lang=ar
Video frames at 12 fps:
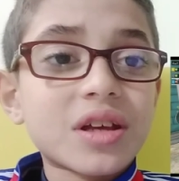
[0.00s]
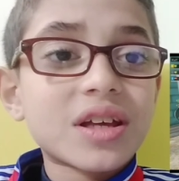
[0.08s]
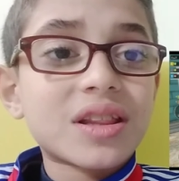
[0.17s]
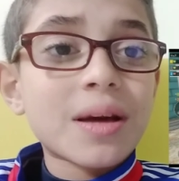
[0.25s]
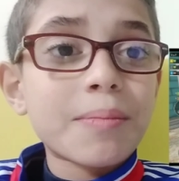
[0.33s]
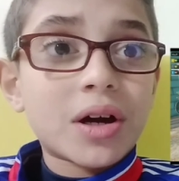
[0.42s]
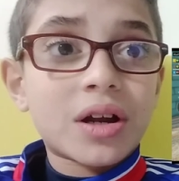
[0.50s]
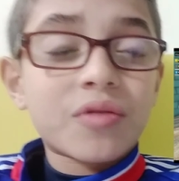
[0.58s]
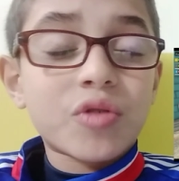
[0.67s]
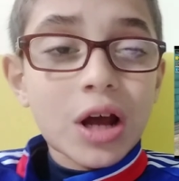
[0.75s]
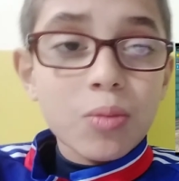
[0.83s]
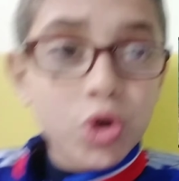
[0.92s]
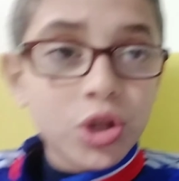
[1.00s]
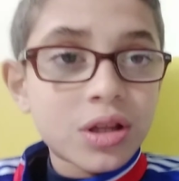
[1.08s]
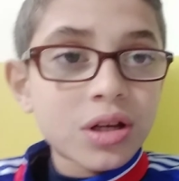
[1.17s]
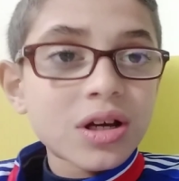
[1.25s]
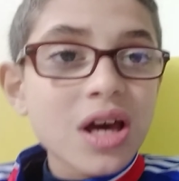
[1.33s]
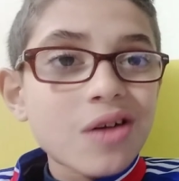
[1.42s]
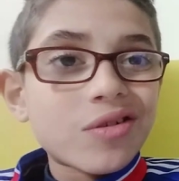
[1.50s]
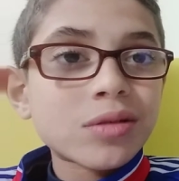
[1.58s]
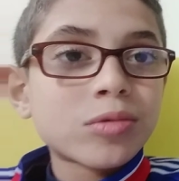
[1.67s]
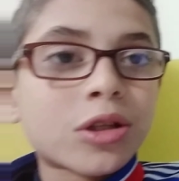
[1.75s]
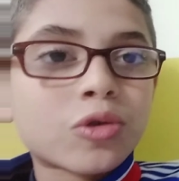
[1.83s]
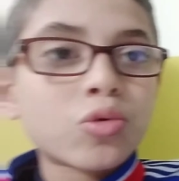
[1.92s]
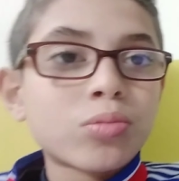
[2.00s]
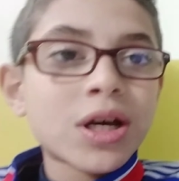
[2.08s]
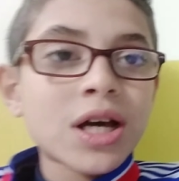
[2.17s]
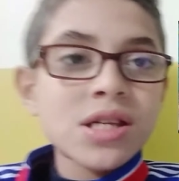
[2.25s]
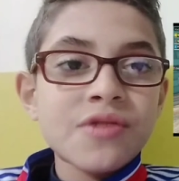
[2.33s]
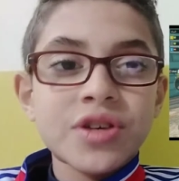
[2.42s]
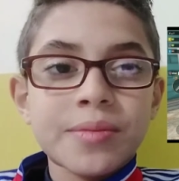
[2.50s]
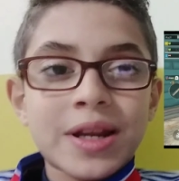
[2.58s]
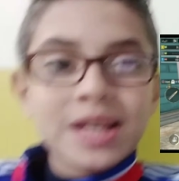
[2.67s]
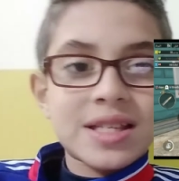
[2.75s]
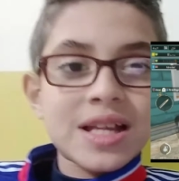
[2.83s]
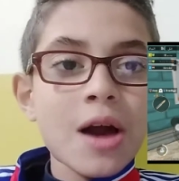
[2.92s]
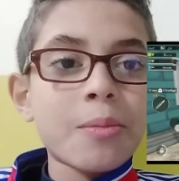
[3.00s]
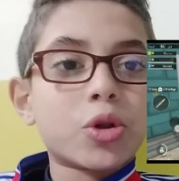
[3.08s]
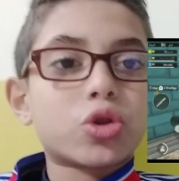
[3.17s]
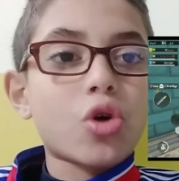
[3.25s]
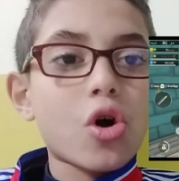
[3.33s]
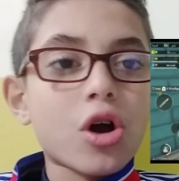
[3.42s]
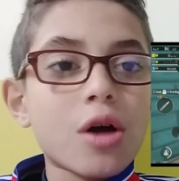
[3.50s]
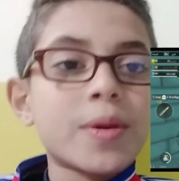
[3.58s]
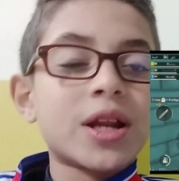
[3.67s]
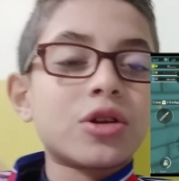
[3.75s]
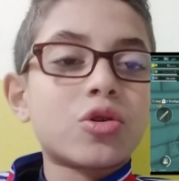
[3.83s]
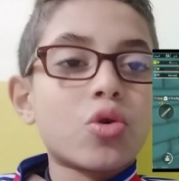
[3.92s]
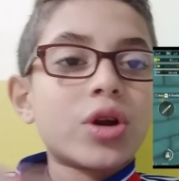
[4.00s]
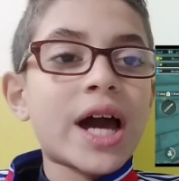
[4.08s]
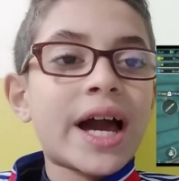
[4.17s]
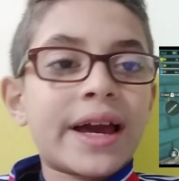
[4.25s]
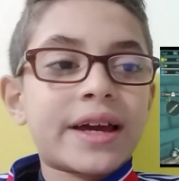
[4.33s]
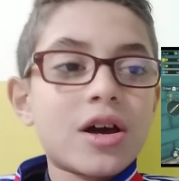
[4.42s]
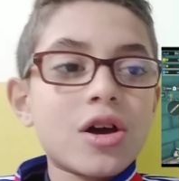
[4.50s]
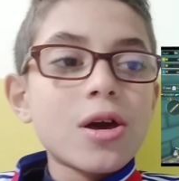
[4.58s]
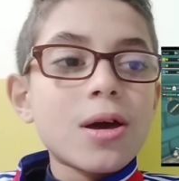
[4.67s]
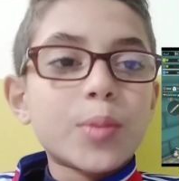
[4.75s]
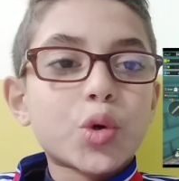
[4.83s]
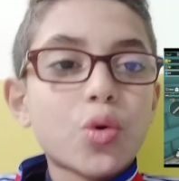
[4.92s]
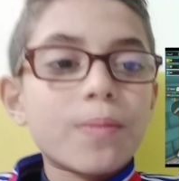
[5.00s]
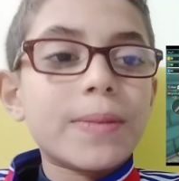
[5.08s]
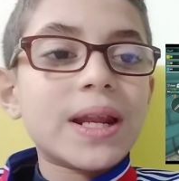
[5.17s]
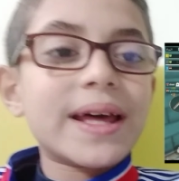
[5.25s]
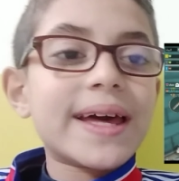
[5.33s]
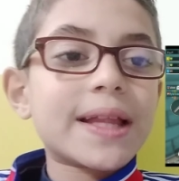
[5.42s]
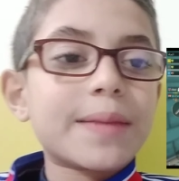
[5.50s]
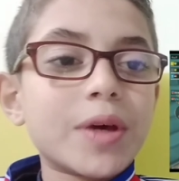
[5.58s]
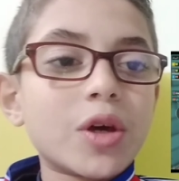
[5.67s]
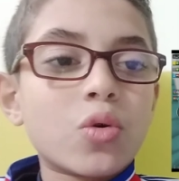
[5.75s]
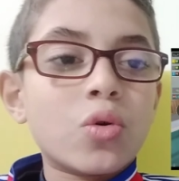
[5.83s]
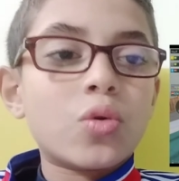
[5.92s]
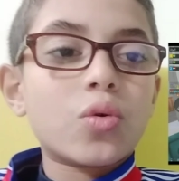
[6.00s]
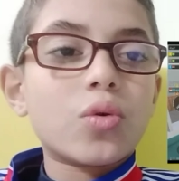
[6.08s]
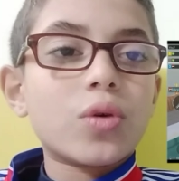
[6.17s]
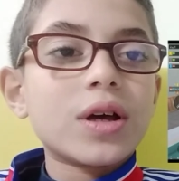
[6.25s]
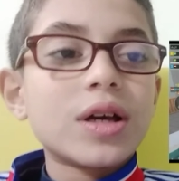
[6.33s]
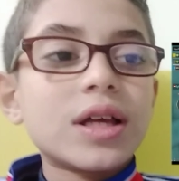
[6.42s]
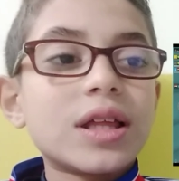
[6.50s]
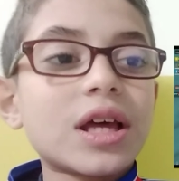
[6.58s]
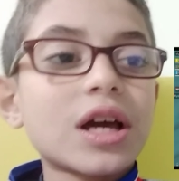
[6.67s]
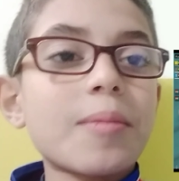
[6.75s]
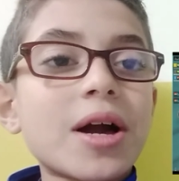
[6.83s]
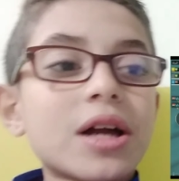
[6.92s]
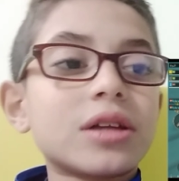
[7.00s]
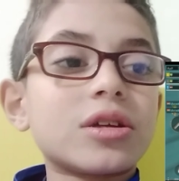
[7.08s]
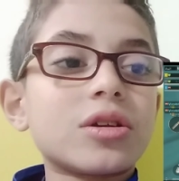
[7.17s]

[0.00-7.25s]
جدا بيعرفوا يلعبوا جدا لازم تكون مجهز نفسك من الاسلحه من الطاقه من كل حاجه من القنبلات من كله دي يا جماعه كانت